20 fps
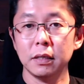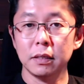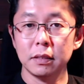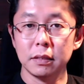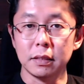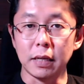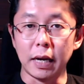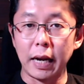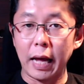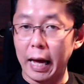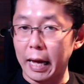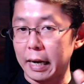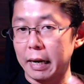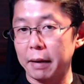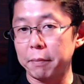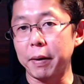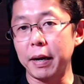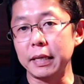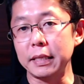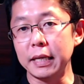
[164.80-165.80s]
dan
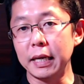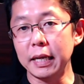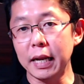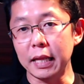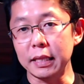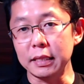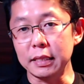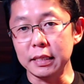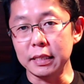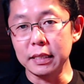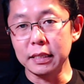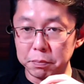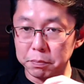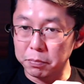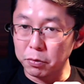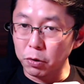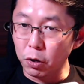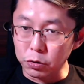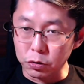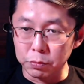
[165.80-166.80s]
harapannya nanti
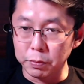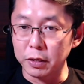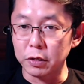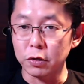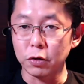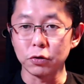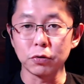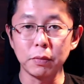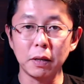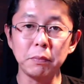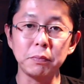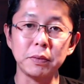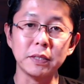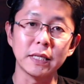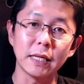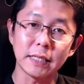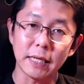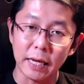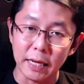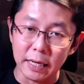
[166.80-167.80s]
konsumen-konsumen
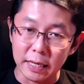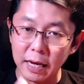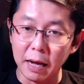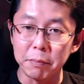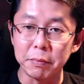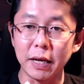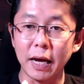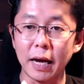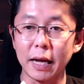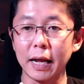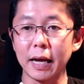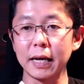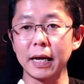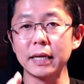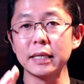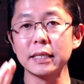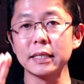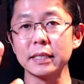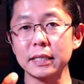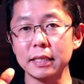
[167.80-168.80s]
bisa saya, kami
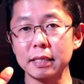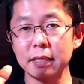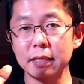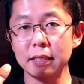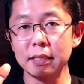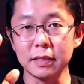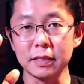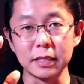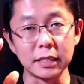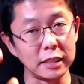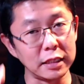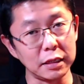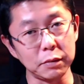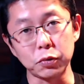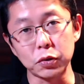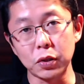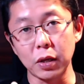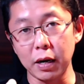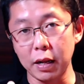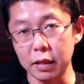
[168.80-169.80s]
arahkan ke
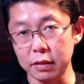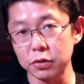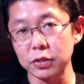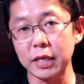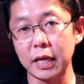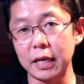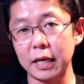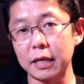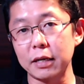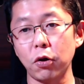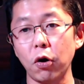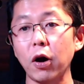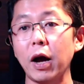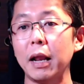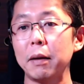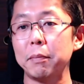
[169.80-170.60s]
distributor atau seller lokal